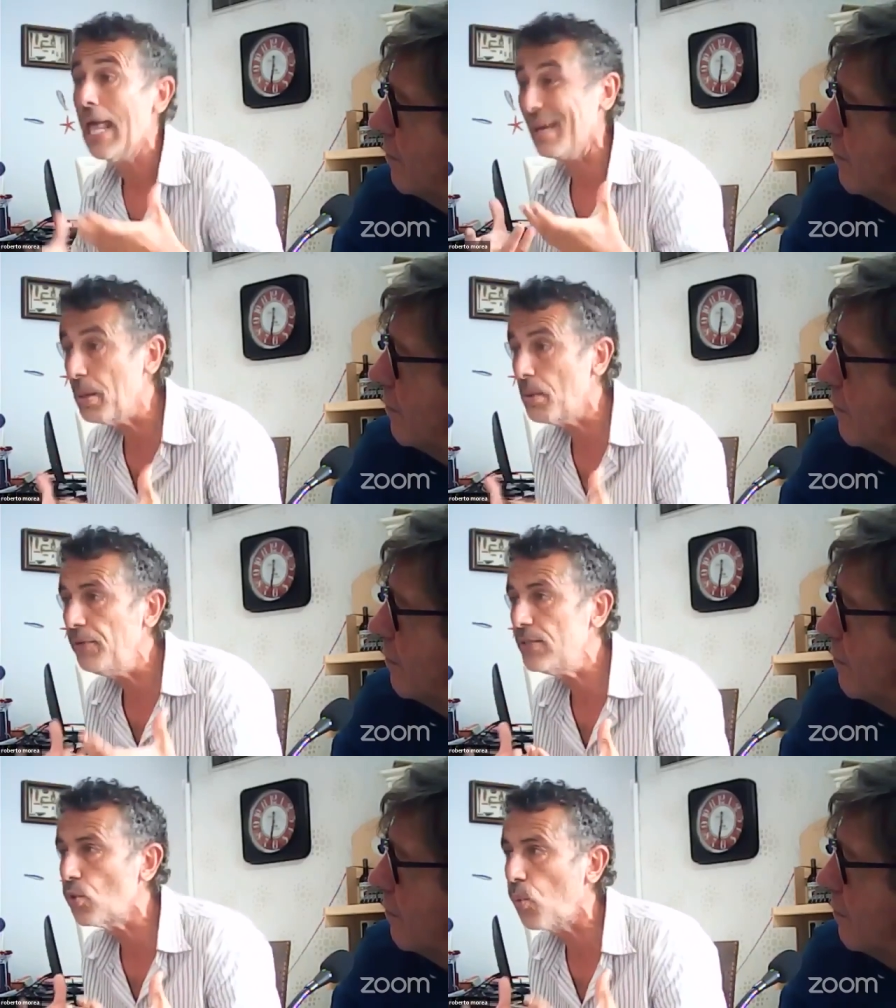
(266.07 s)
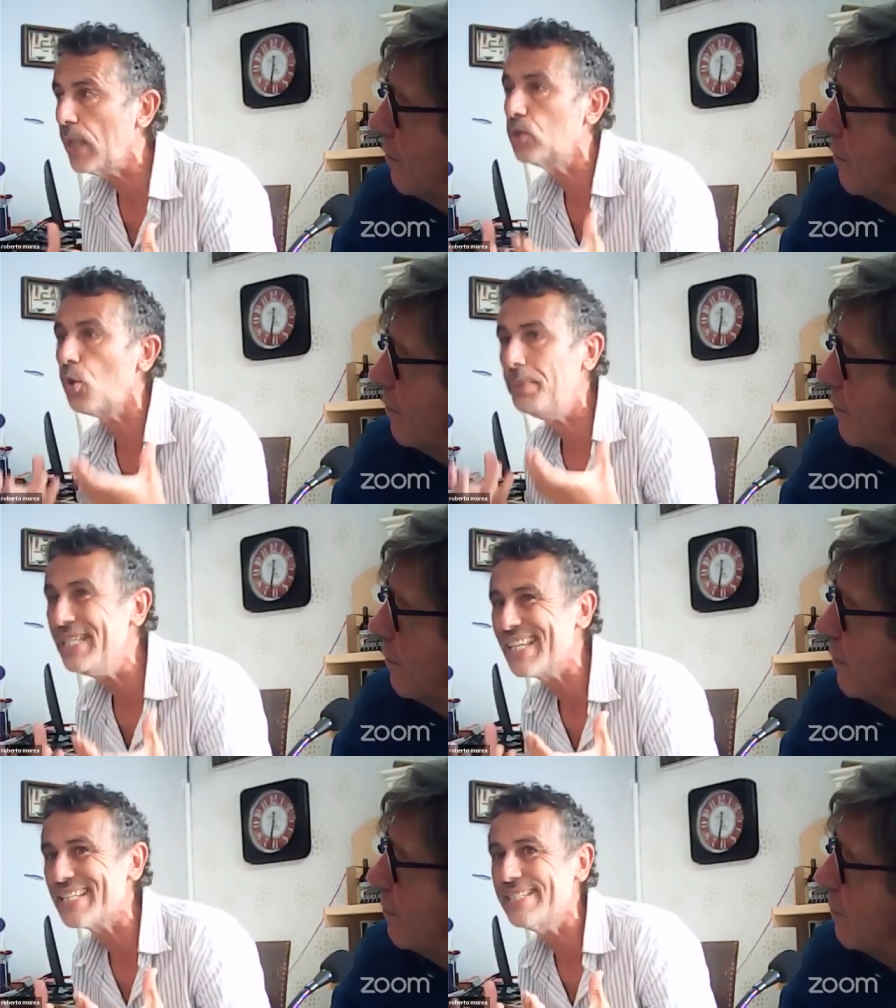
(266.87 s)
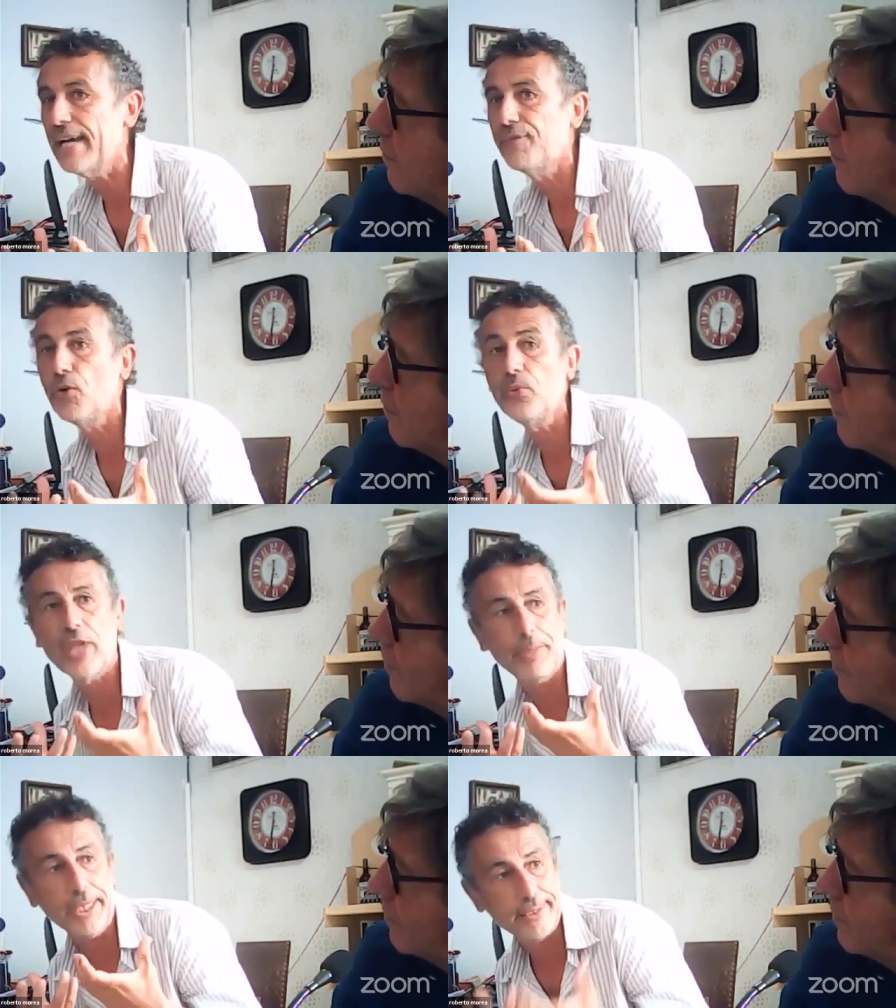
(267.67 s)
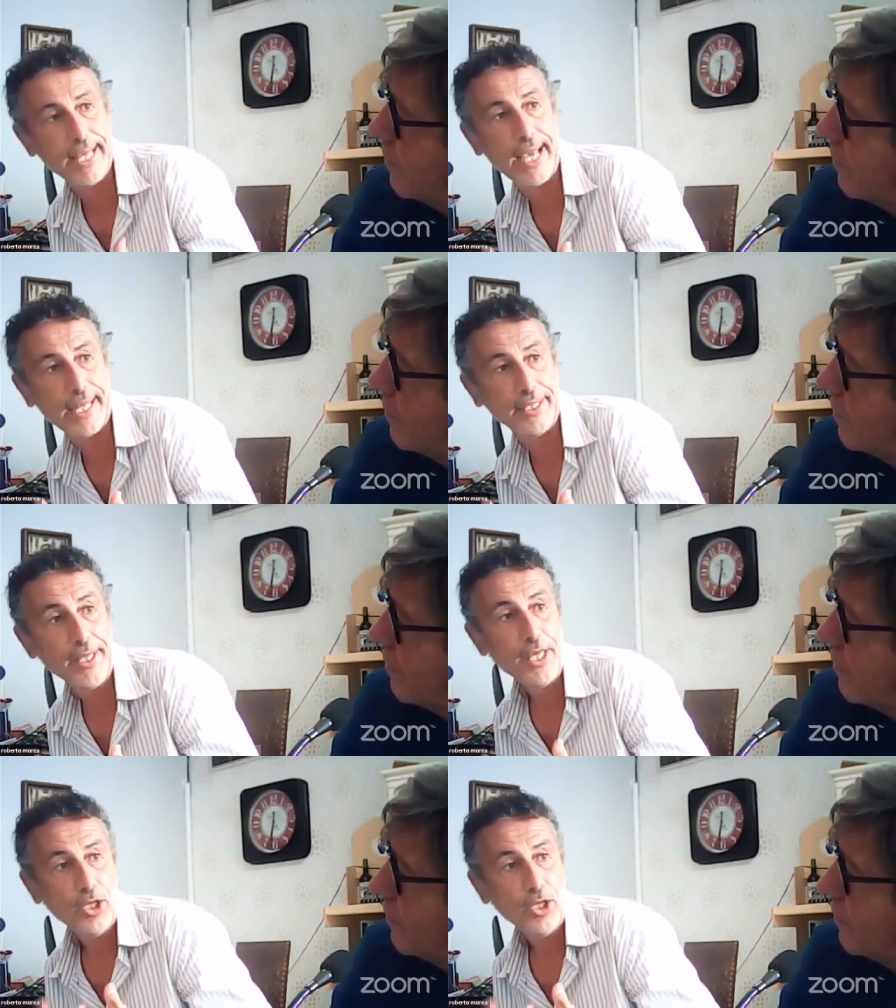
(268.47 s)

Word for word: Abbiamo visto quanto Pisa sia fondamentale